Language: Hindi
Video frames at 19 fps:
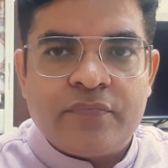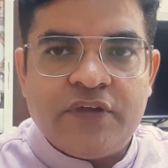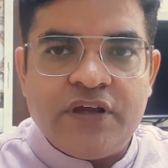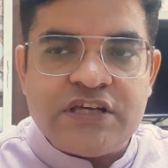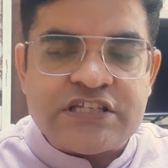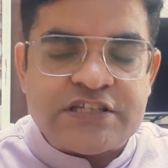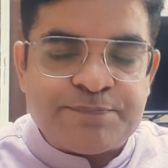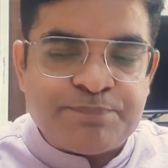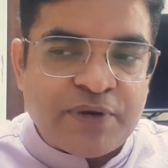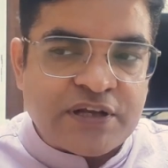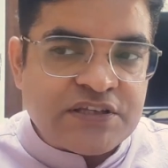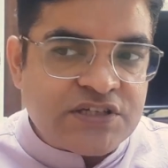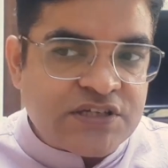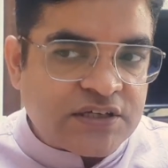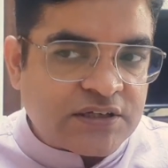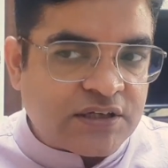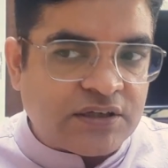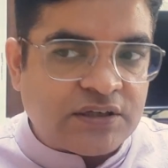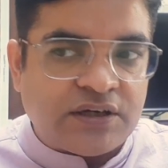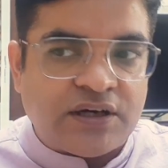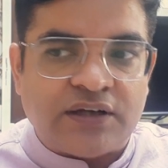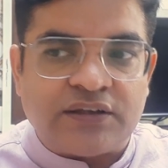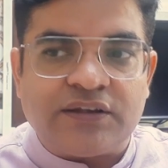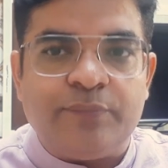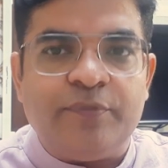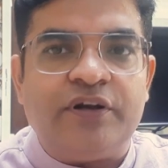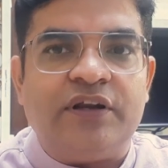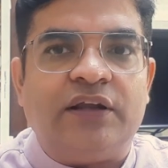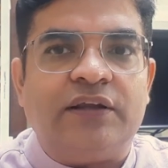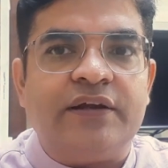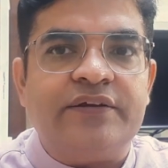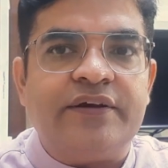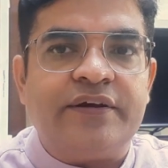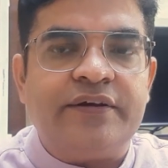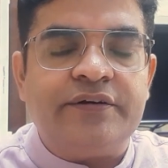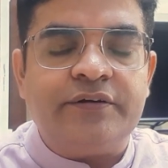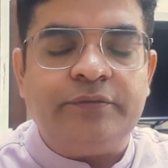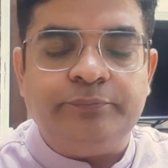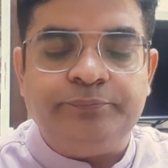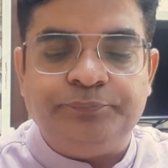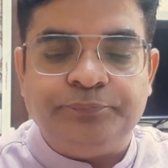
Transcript: इस बच्चे के खाते में डाला जाएगा